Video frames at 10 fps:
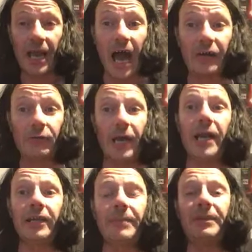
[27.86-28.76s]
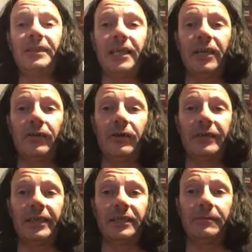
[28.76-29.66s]
Aktuell gibt es ja noch
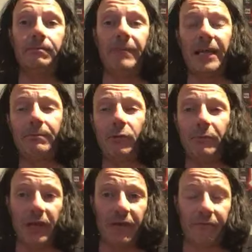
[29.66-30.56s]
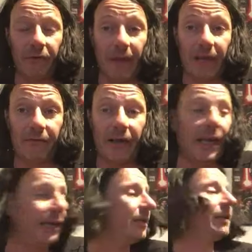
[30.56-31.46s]
das Batmobil von McFarlane